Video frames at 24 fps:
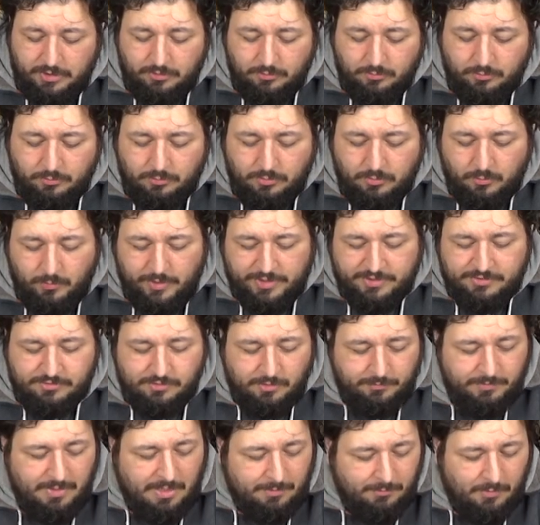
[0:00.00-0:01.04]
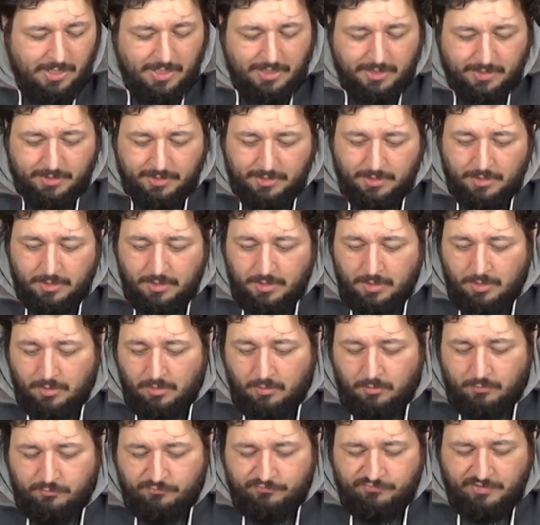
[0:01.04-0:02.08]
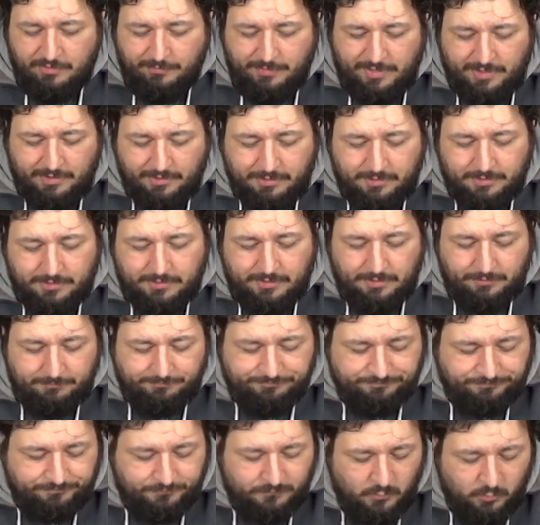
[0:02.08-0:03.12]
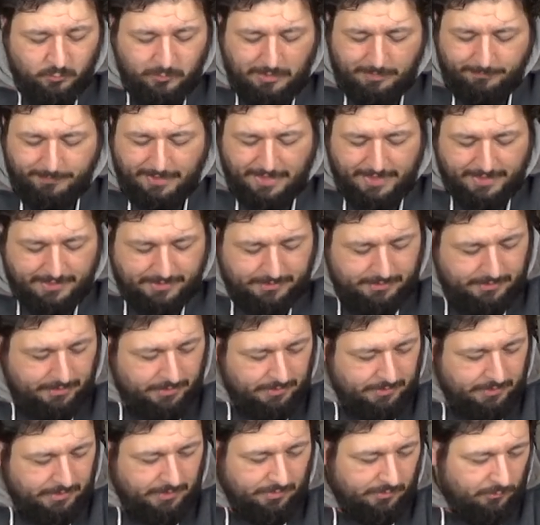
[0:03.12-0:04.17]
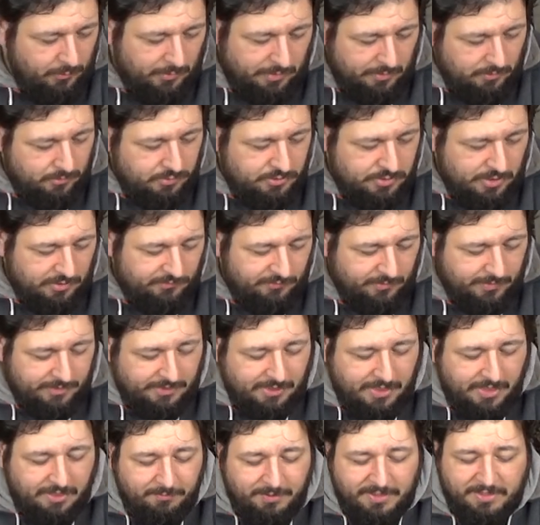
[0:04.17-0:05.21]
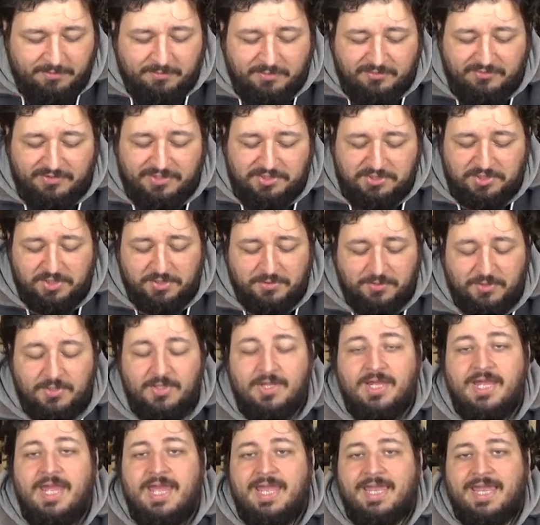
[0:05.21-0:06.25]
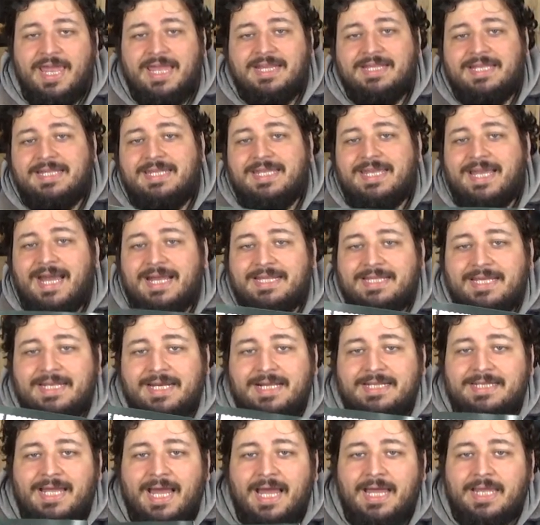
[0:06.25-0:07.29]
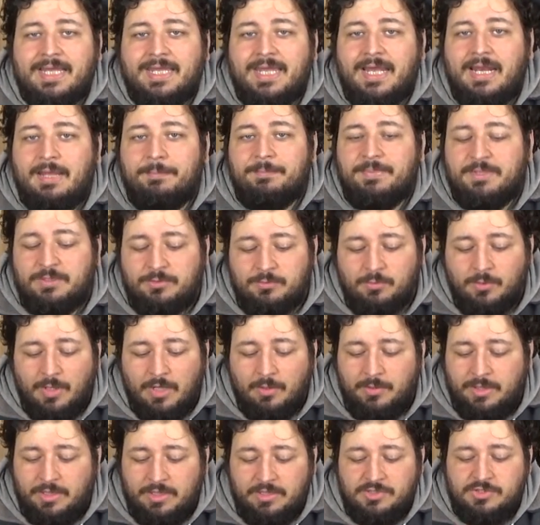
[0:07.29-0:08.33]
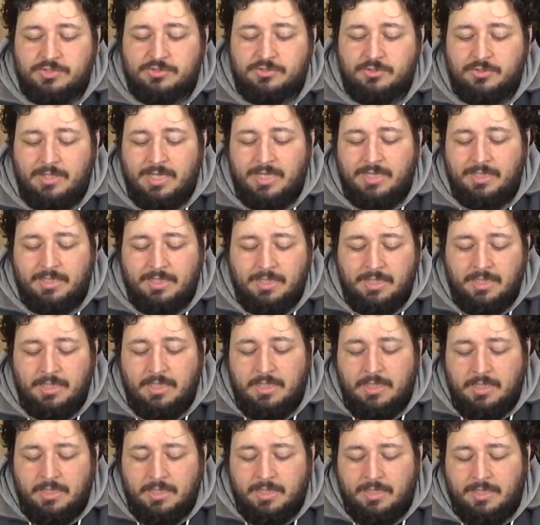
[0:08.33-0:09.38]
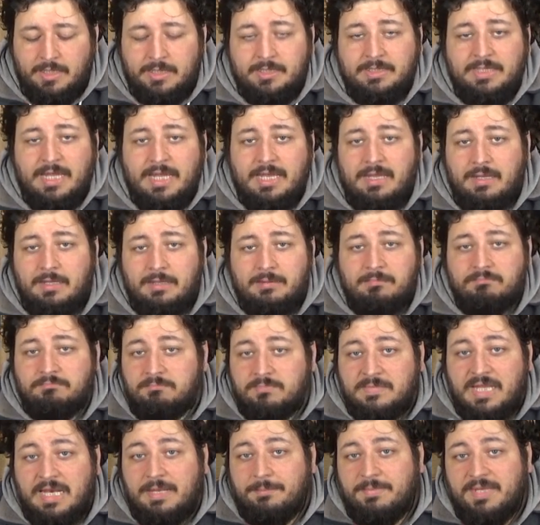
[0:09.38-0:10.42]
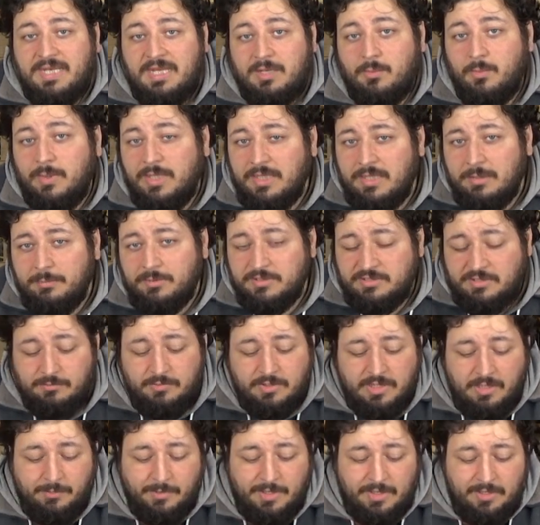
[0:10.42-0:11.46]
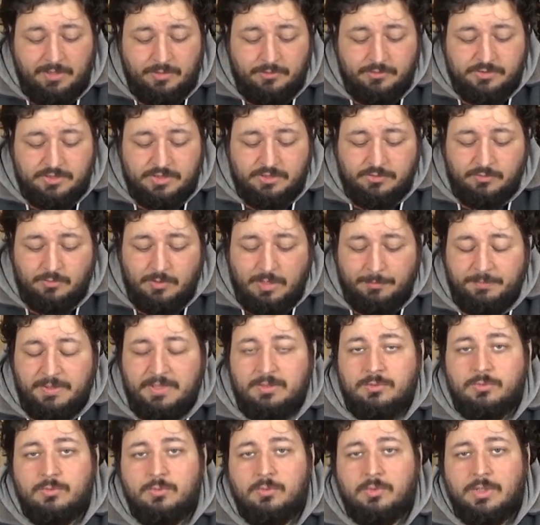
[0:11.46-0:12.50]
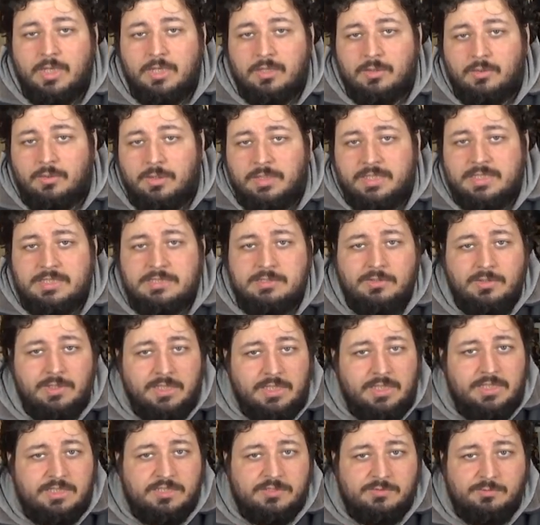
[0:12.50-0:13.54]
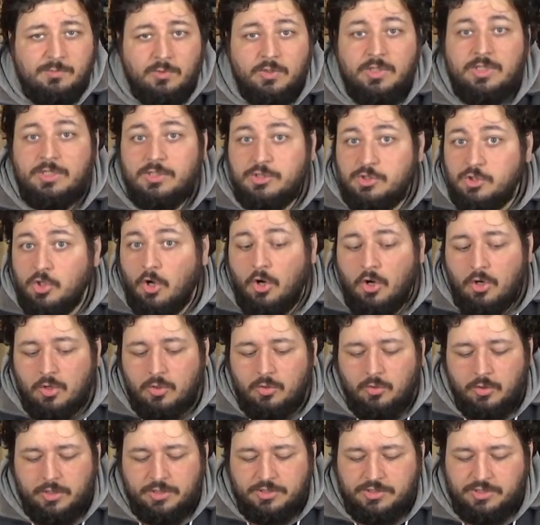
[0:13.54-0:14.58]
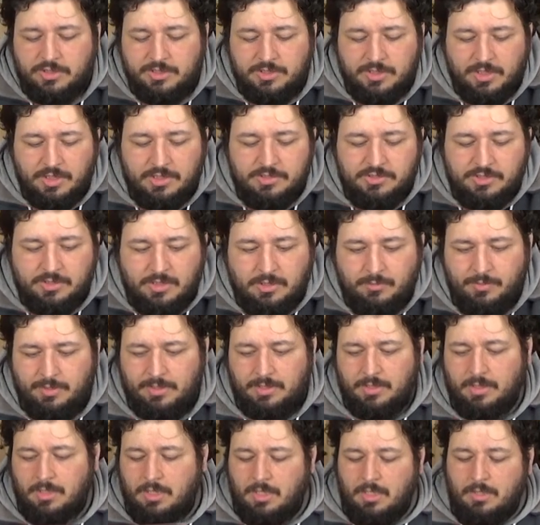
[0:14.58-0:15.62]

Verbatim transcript: in tutto questo abbiamo anche ovviamente una parte, che qui non c'è il primo fascicolo, che è dedicata in realtà anche alla pittura, quindi ci sono anche eh, dei, delle mini guide, possiamo chiamarle così, sulla pittura, il collezionismo, il gioco, eccetera, eccetera. Quindi